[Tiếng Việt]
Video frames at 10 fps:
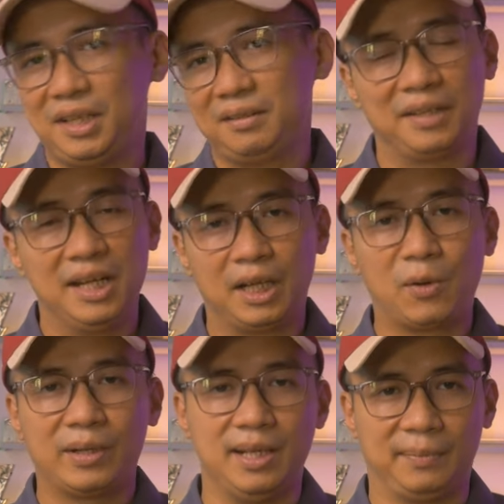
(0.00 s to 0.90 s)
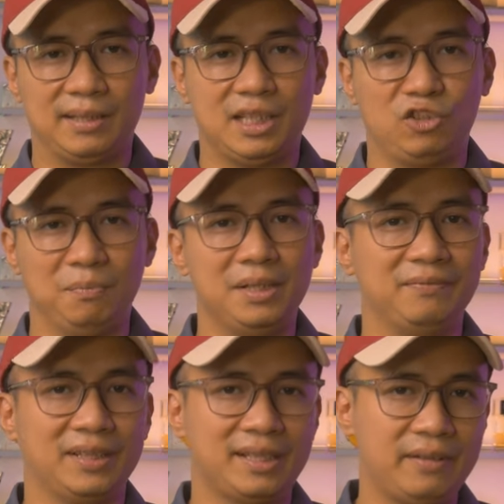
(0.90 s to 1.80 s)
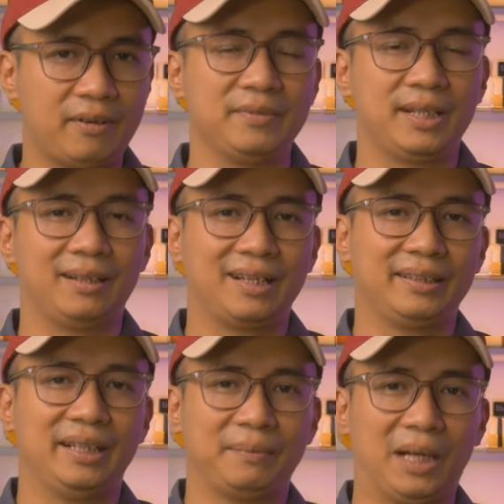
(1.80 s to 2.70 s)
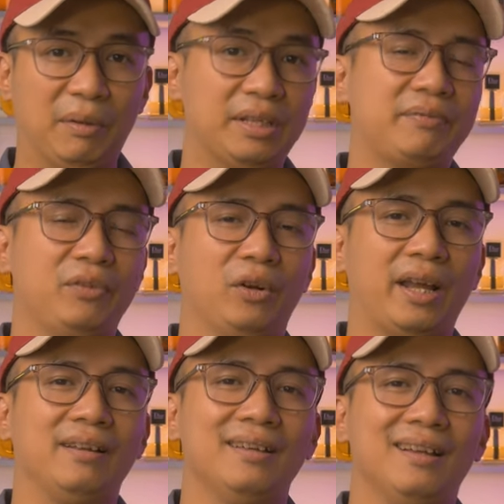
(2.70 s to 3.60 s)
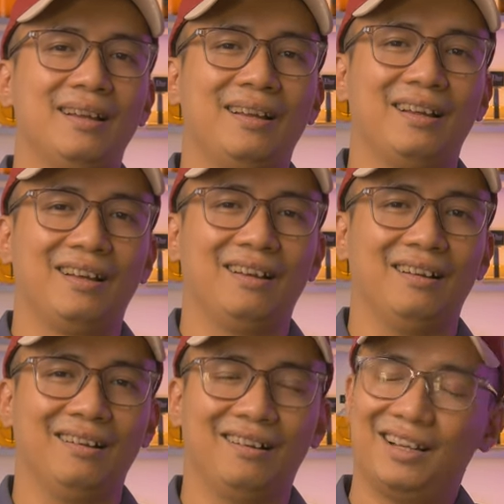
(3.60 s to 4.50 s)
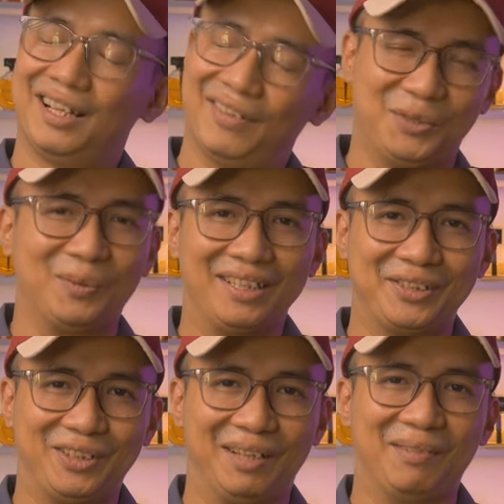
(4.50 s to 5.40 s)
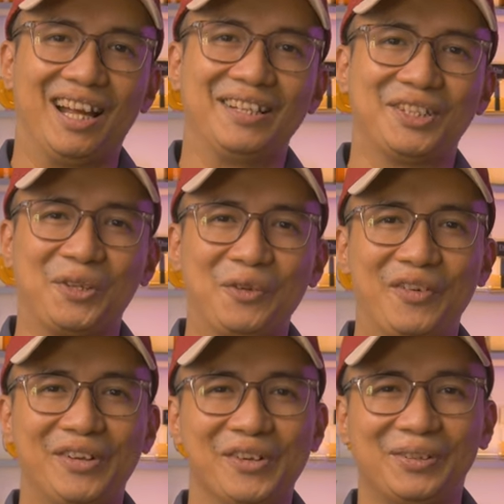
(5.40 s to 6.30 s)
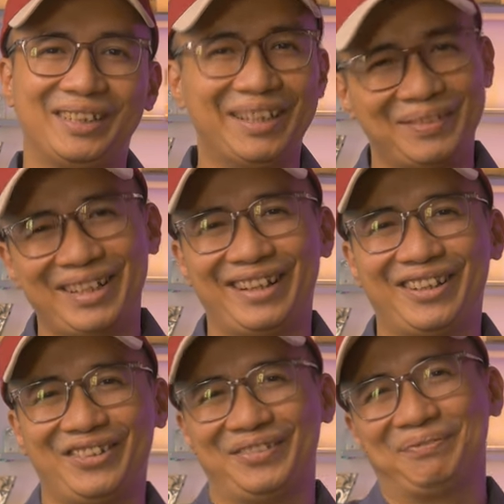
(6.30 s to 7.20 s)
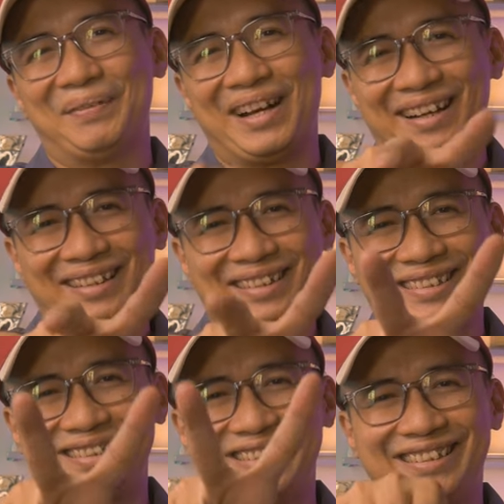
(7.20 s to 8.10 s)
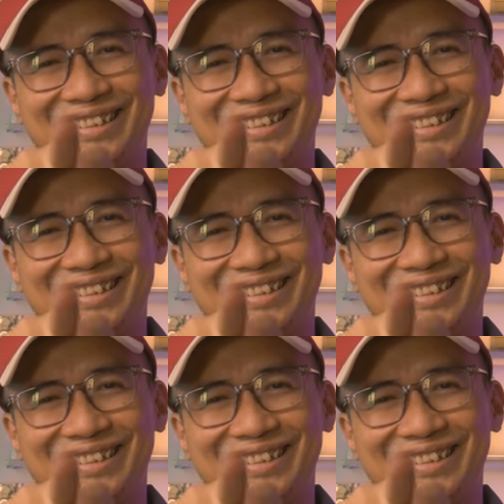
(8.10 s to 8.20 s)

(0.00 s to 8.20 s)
nhiên đây là quan điểm cá nhân của mình và rất hy vọng rằng các anh em cảm thấy thích video này à, và chúng ta sẽ còn gặp lại trong những video tiếp theo bye bye